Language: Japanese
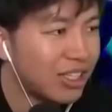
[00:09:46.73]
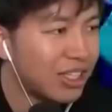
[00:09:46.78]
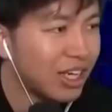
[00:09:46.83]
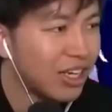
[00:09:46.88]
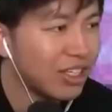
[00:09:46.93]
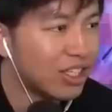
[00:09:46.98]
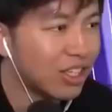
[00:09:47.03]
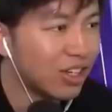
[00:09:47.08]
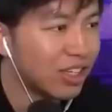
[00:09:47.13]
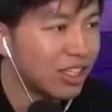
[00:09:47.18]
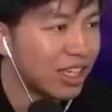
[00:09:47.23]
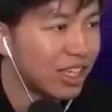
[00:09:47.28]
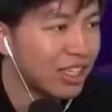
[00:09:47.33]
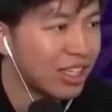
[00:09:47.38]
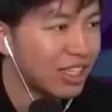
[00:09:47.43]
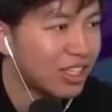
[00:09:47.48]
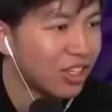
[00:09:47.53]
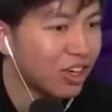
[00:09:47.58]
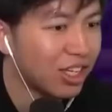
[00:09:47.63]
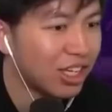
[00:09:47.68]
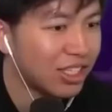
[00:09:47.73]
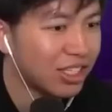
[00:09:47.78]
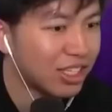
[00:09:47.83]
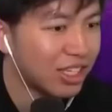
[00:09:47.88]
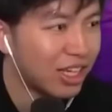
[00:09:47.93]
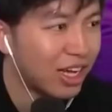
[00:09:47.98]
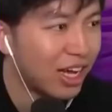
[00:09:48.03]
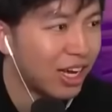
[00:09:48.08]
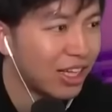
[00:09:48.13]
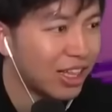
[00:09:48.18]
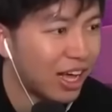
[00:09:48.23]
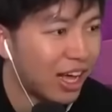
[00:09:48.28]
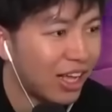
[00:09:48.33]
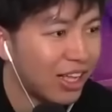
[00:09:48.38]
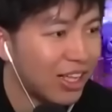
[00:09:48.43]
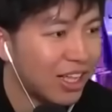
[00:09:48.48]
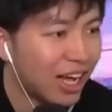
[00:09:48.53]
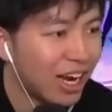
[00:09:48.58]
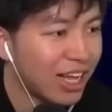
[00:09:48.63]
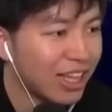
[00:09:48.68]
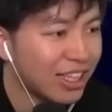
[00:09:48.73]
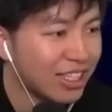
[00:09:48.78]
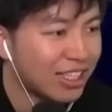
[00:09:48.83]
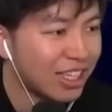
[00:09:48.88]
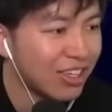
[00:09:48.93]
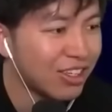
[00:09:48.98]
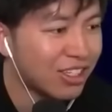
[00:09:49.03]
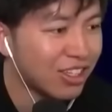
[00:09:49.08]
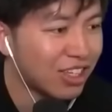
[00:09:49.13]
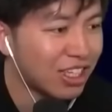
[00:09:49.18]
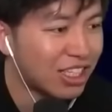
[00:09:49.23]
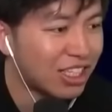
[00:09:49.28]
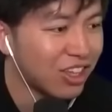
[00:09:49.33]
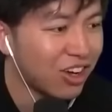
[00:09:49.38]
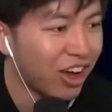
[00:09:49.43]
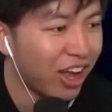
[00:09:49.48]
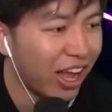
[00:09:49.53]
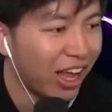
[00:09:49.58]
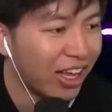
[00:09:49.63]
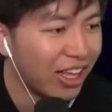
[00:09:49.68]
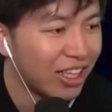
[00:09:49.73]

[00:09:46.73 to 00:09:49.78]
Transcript: ゼウスより全然強いですあなたあなたゼウスより強い